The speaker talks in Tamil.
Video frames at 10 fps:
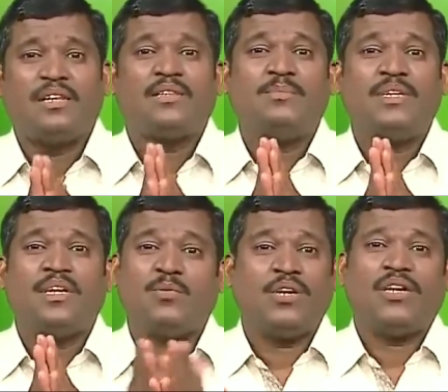தம்பி
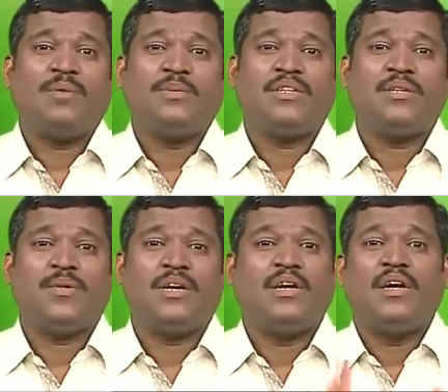என் உயிரை
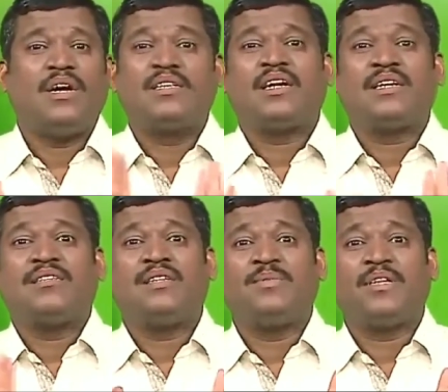காப்பாற்றினப்பா அந்த கடனை
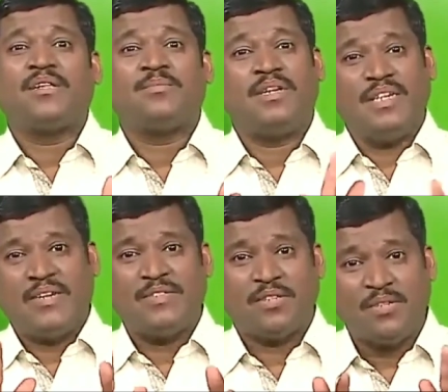திருப்பி தரதப்பா
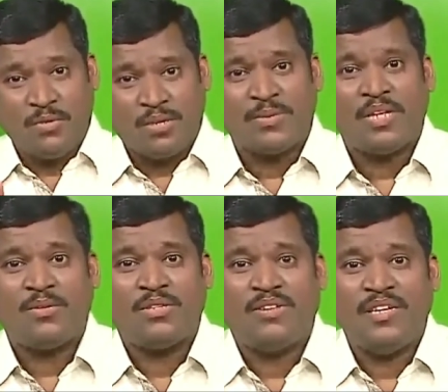நீயே வச்சுக்கணும் இன்னொரு ஐம்பதாயிரம்
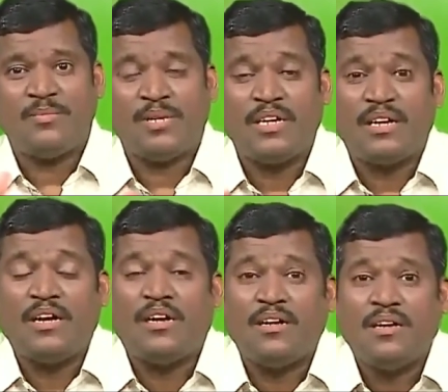கொடுத்தா வாங்கிக்க
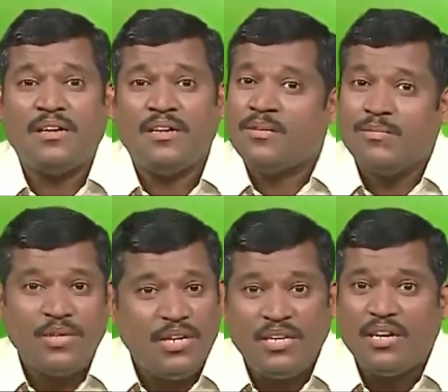மாட்டிங்களா
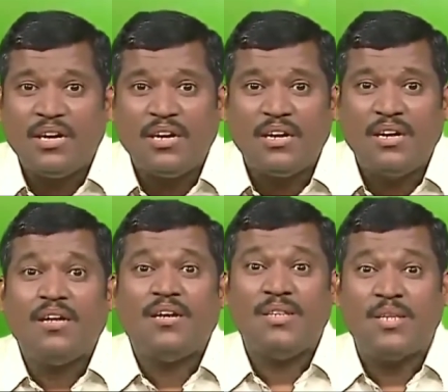புரியலையா
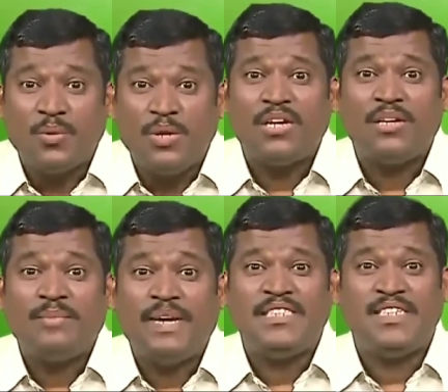இந்த உலகம்
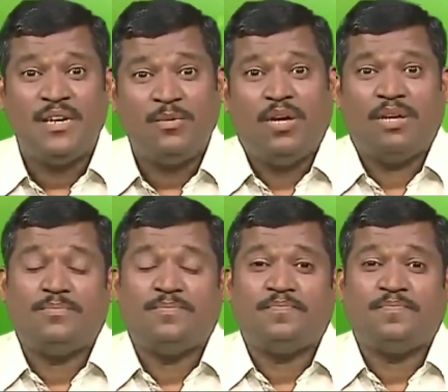மேஜிக்கல்
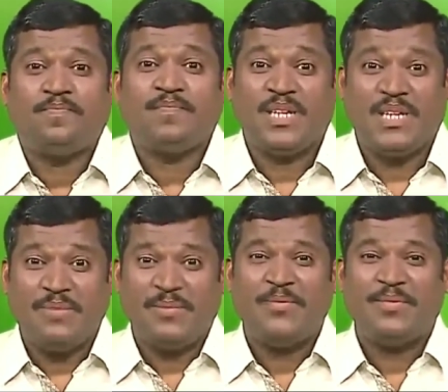உலகம்
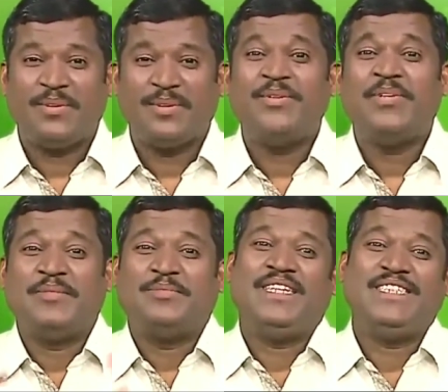நாம் என்ன பண்ணணும்
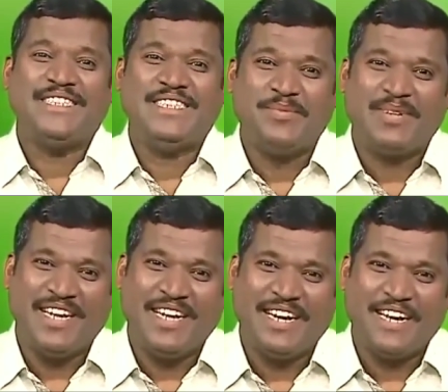ப்ரீ
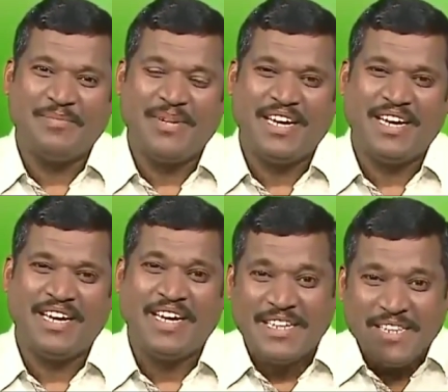ஜட்ஜ்மெண்ட்டே இல்லாமல்
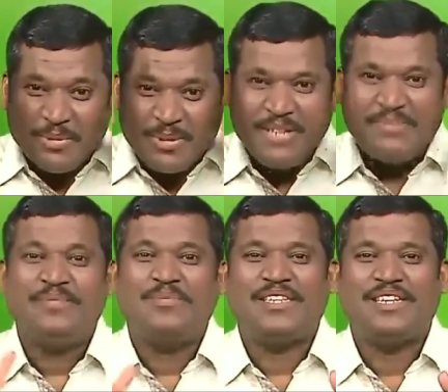இந்த புத்தியை
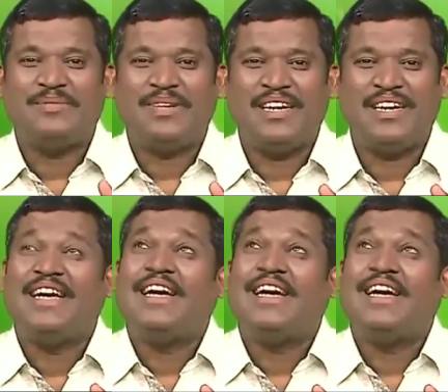பயன்படுத்தாமல்